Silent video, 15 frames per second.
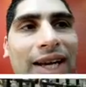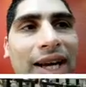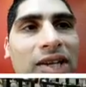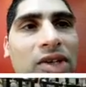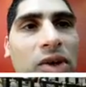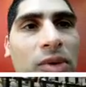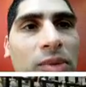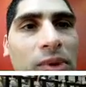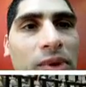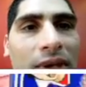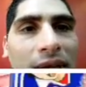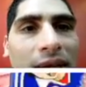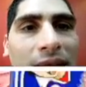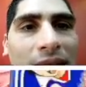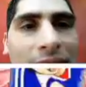no
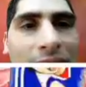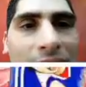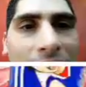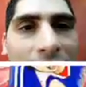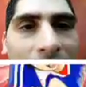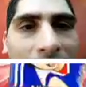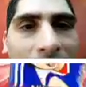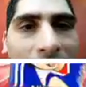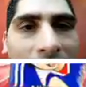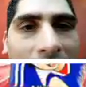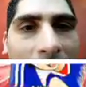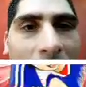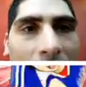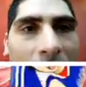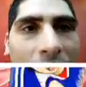bloquea, señores. Qué
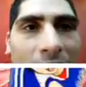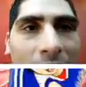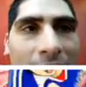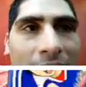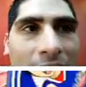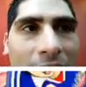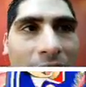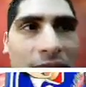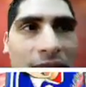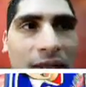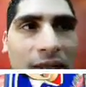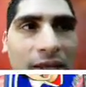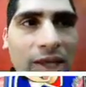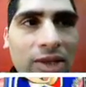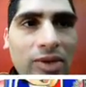problema que estoy
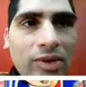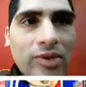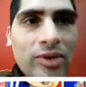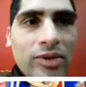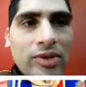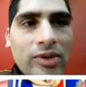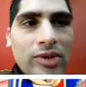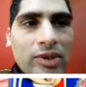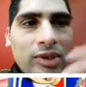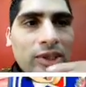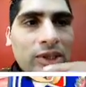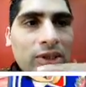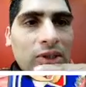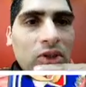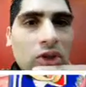teniendo.
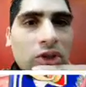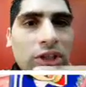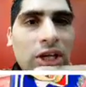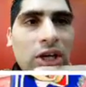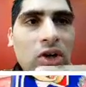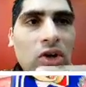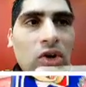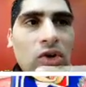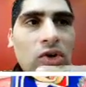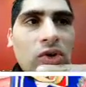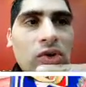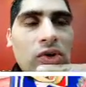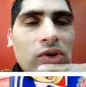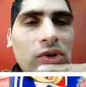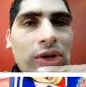No tengo
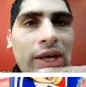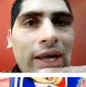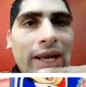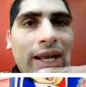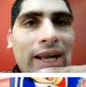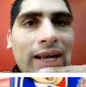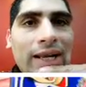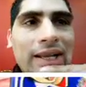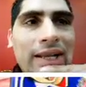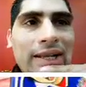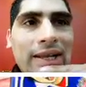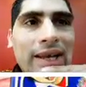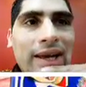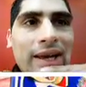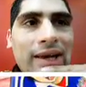en la línea,